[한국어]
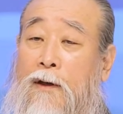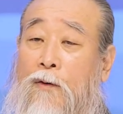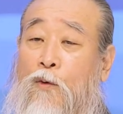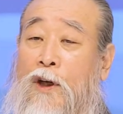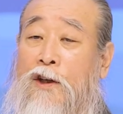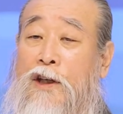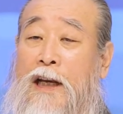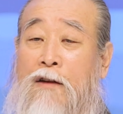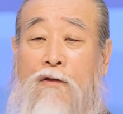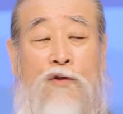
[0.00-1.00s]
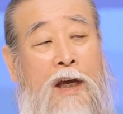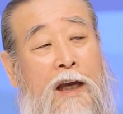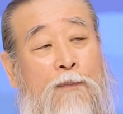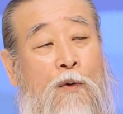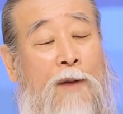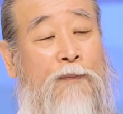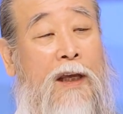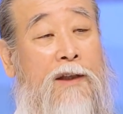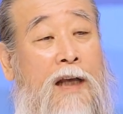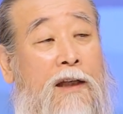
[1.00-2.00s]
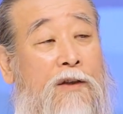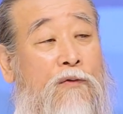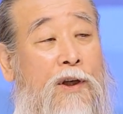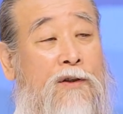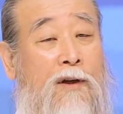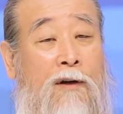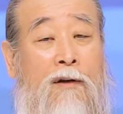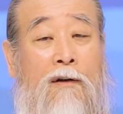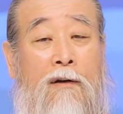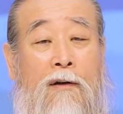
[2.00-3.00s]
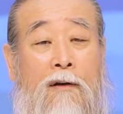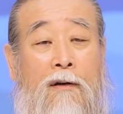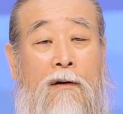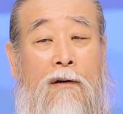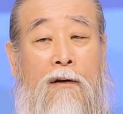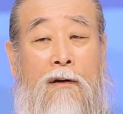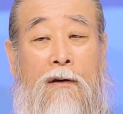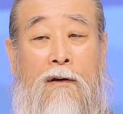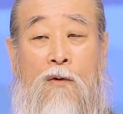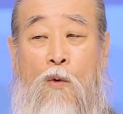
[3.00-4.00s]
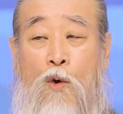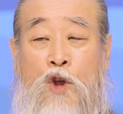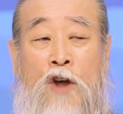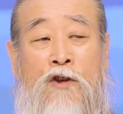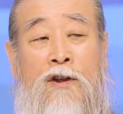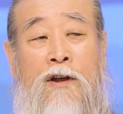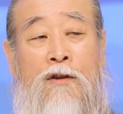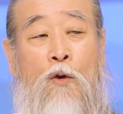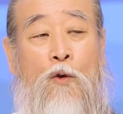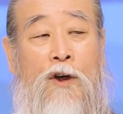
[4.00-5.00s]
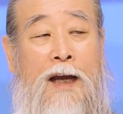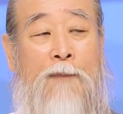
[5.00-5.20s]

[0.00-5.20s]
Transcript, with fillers: 우리는 인류사에 보람되게 살기 위해서 5천 년을 노력을